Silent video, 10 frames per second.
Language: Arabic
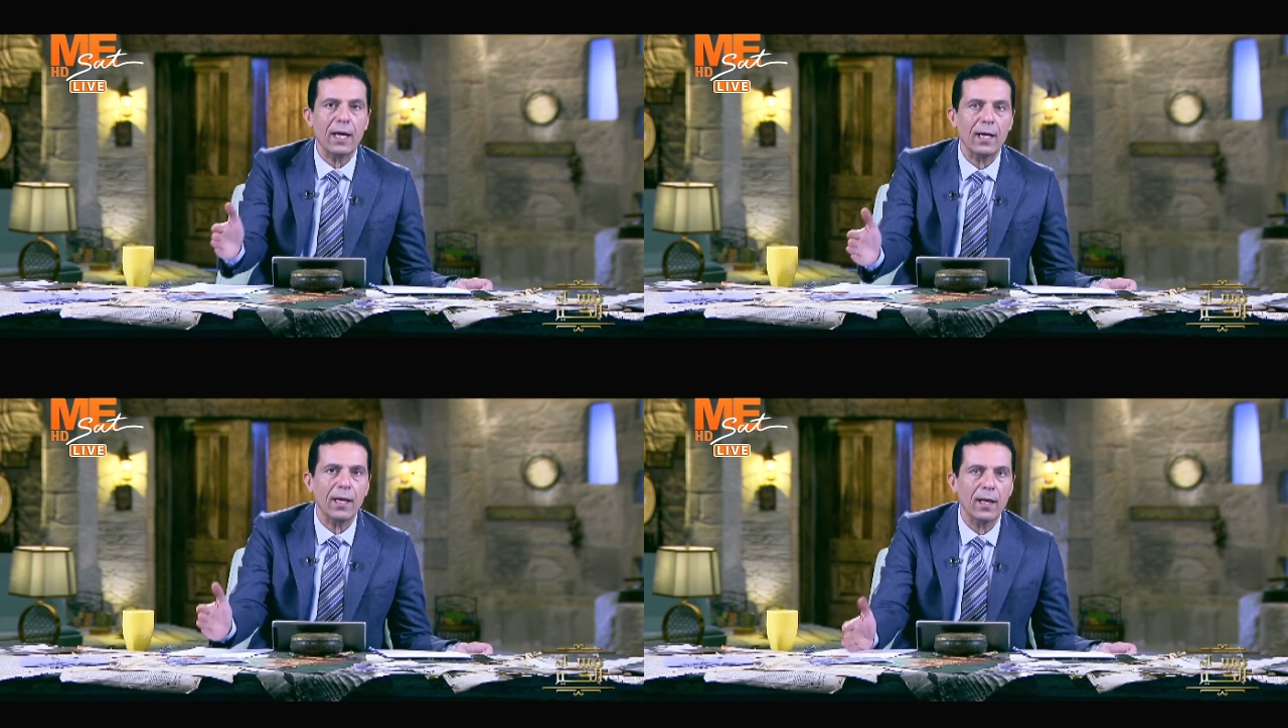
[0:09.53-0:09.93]

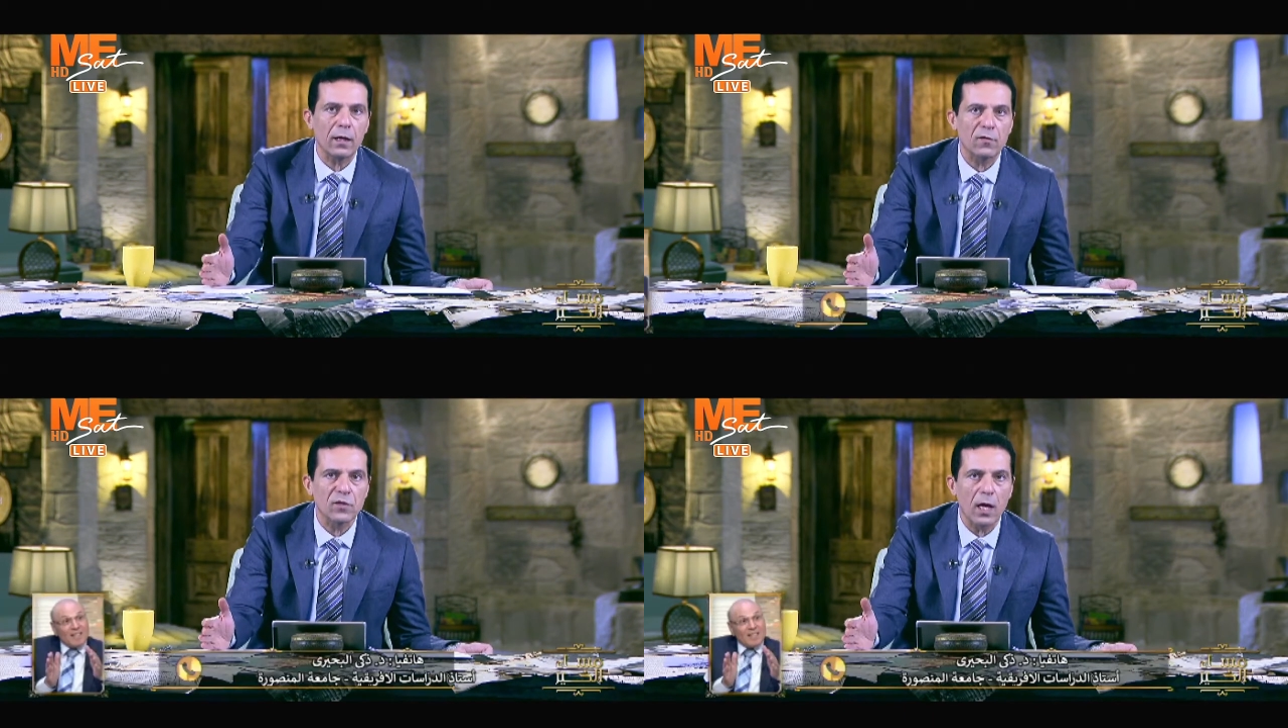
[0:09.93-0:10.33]
على
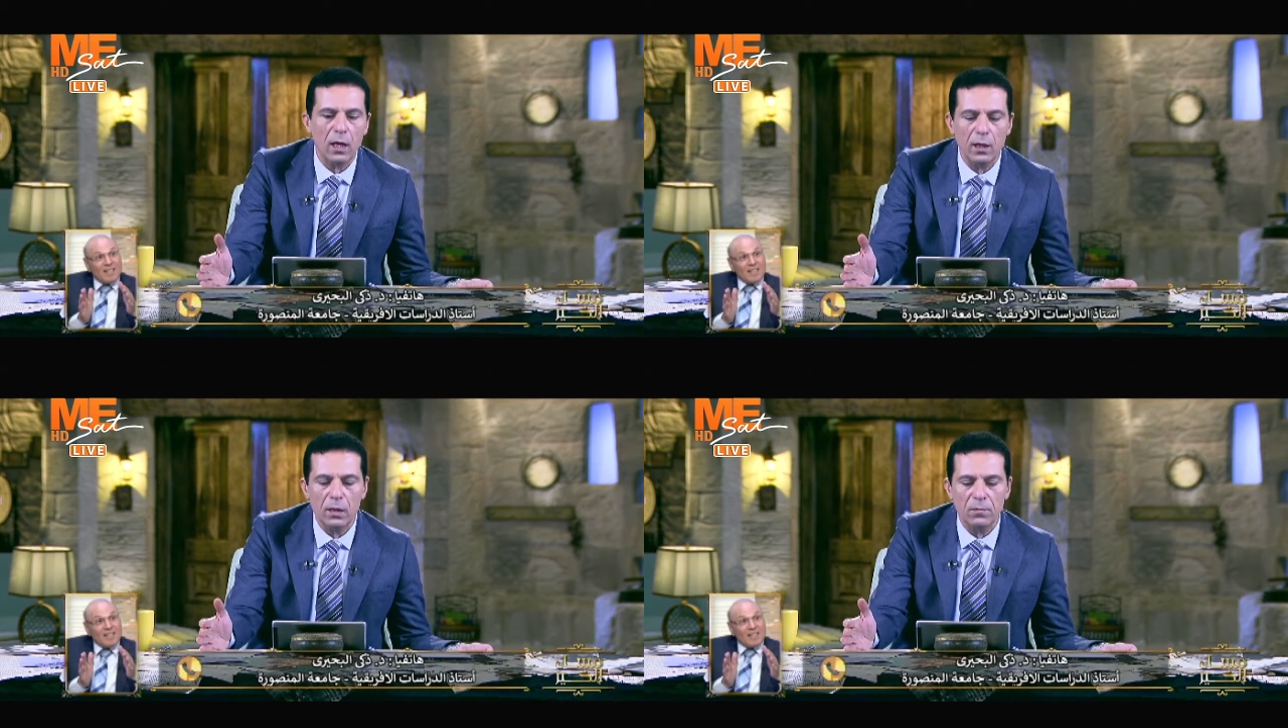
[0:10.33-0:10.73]

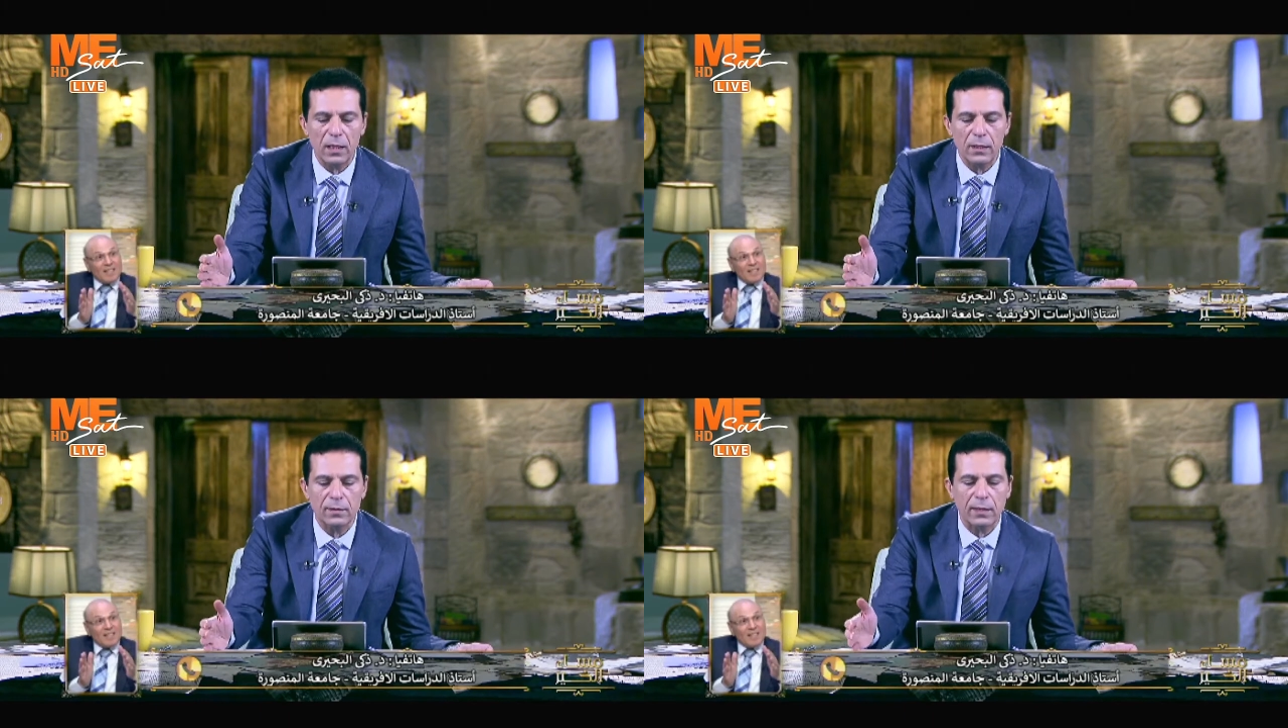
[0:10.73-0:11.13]
رفضها
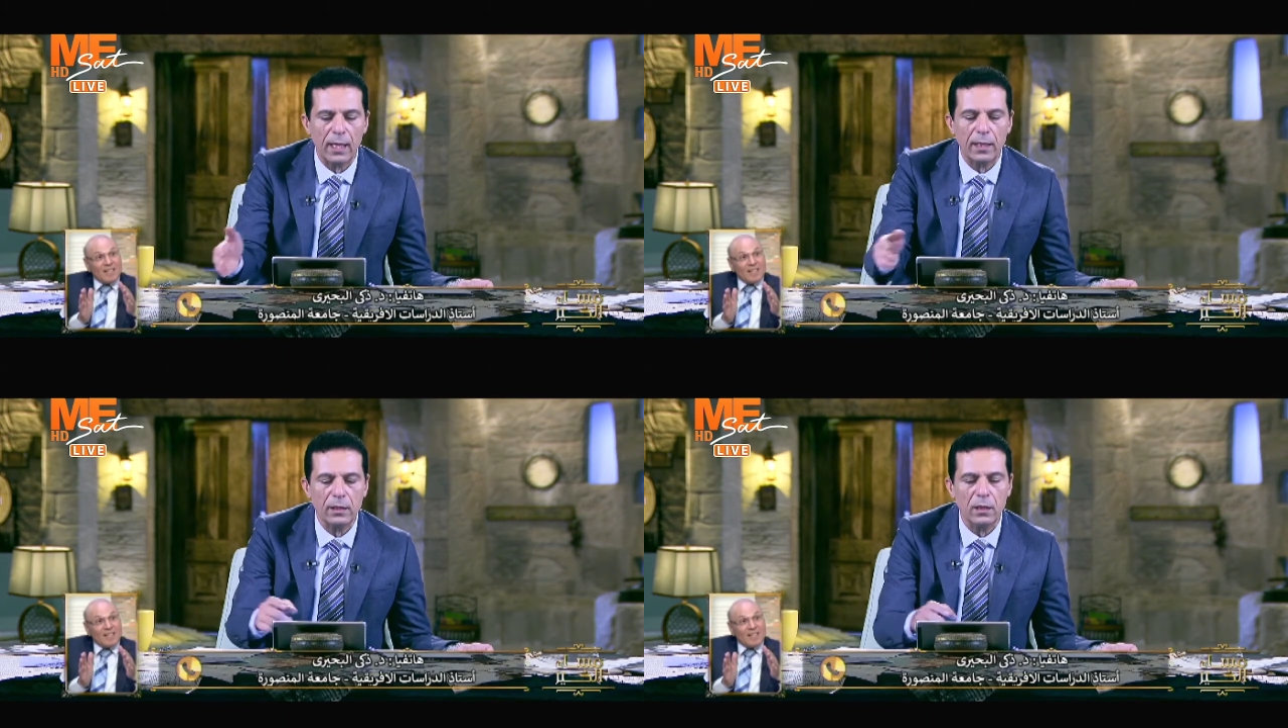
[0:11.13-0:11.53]
للملء
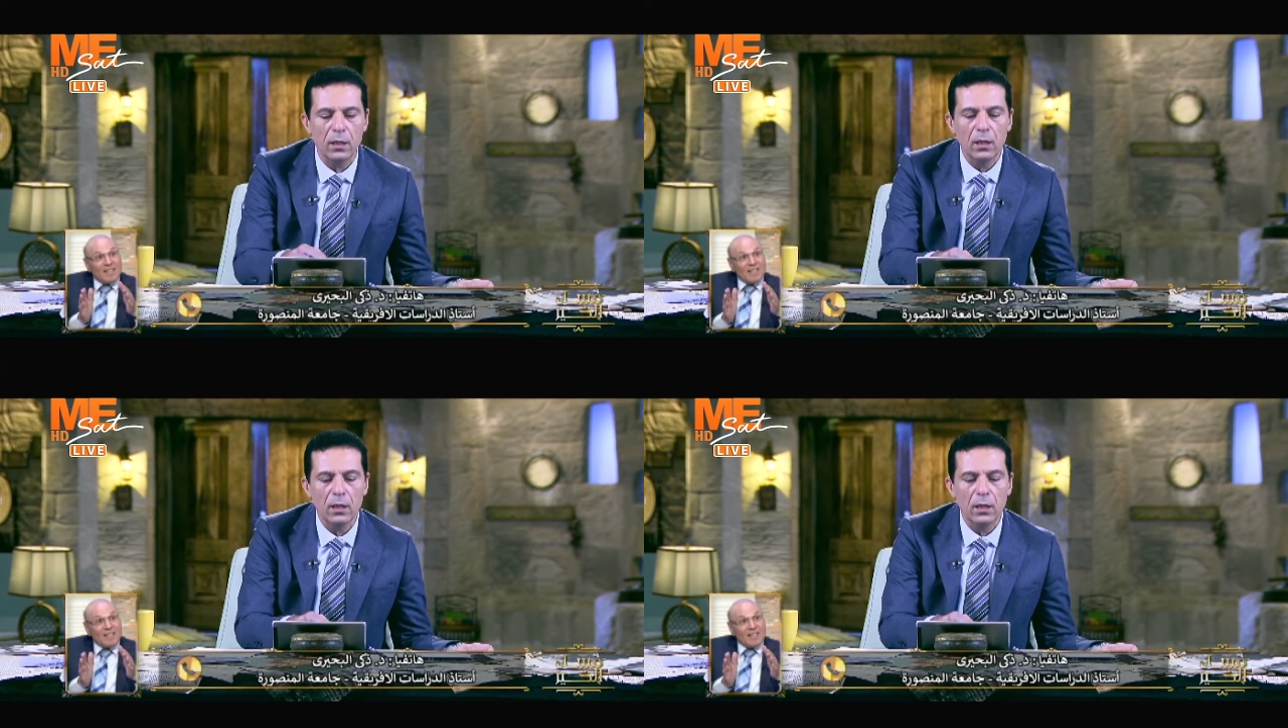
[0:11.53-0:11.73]
الثاني